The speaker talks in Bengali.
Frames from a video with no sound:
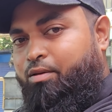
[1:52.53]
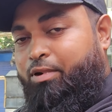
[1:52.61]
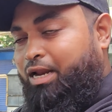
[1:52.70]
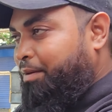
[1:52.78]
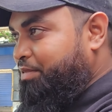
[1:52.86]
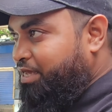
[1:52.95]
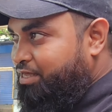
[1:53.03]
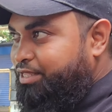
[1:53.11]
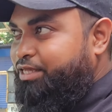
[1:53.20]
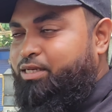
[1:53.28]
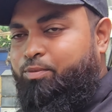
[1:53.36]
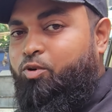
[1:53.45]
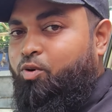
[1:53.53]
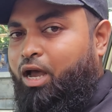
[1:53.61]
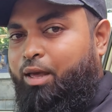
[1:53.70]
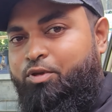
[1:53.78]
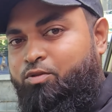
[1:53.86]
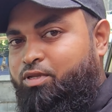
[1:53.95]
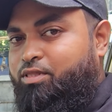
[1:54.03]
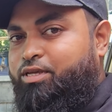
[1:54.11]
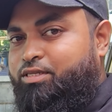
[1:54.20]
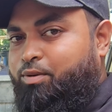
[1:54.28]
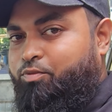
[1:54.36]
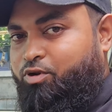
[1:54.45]
বাট আমি কি এই দিকে যাবো আমি কিন্তু এই
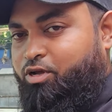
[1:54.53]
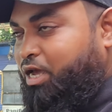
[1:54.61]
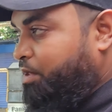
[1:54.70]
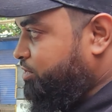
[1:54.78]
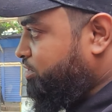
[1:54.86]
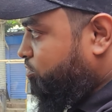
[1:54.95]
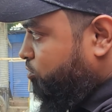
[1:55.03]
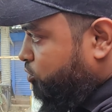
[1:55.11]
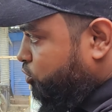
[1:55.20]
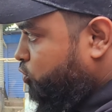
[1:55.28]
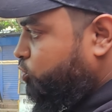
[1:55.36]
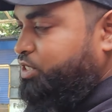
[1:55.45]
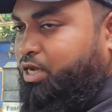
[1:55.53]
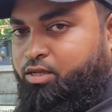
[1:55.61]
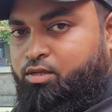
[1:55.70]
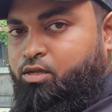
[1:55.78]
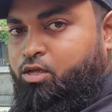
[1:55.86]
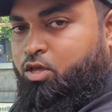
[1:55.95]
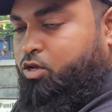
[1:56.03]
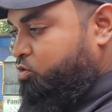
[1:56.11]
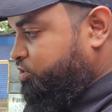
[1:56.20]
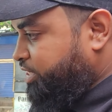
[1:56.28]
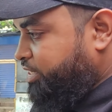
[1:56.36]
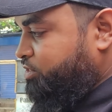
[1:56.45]
দিকে যাবো না আমি যাব সোজা সো
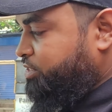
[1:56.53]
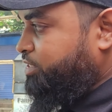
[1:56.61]
সেই ক্ষেত্রে